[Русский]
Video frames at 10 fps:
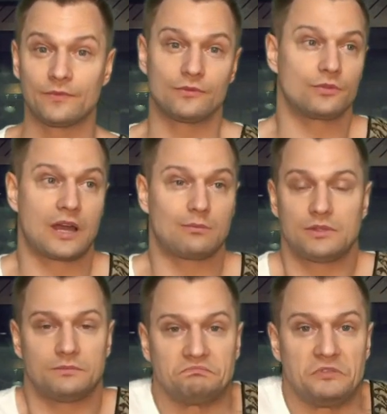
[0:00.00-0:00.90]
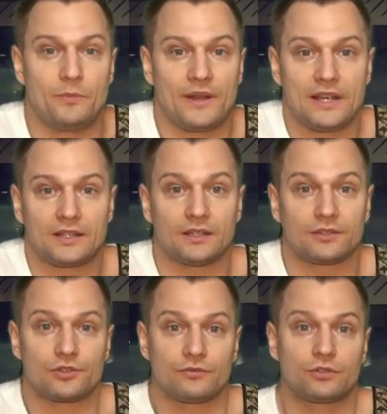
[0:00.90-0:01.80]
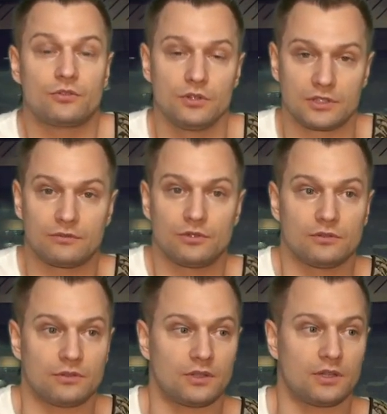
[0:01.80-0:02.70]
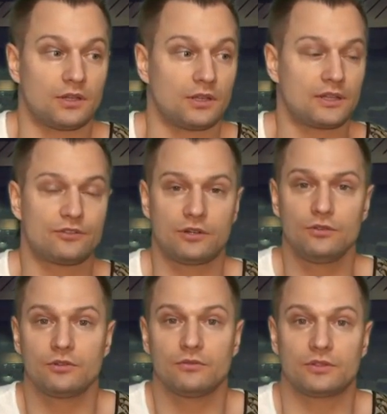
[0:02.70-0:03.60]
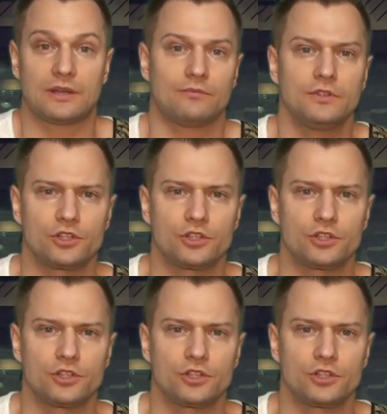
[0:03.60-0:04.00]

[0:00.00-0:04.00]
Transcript: Ну, как бы непонятно. То есть вот голос твой, э, я все равно его там